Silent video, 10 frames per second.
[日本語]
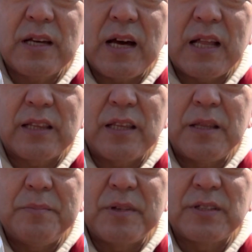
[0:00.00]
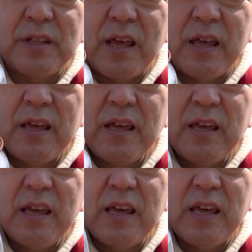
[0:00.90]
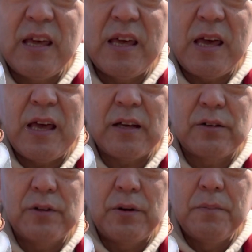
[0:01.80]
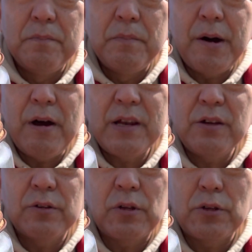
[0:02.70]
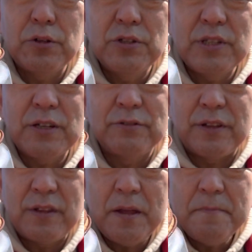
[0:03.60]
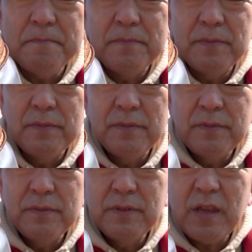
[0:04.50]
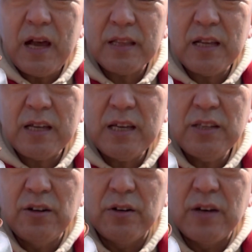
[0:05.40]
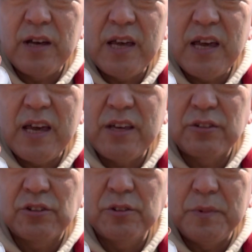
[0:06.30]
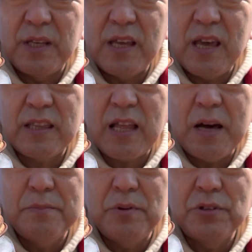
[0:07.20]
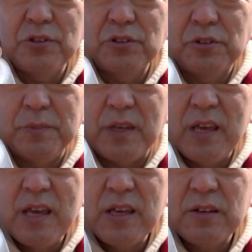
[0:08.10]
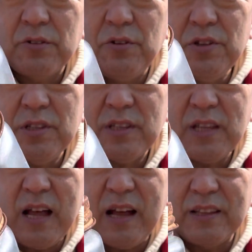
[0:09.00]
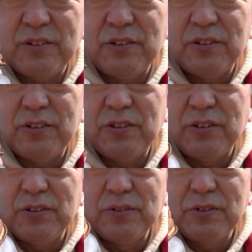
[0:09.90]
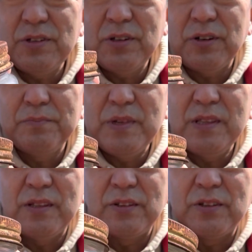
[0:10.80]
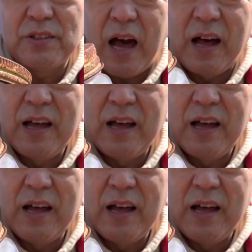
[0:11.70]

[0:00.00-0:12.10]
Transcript: カーって言いましてね、えー、この周りを整えていくんですね。で、畑の、えー、四隅、えー、田んぼの四隅、こういった、あのー、海苔の瓶のような、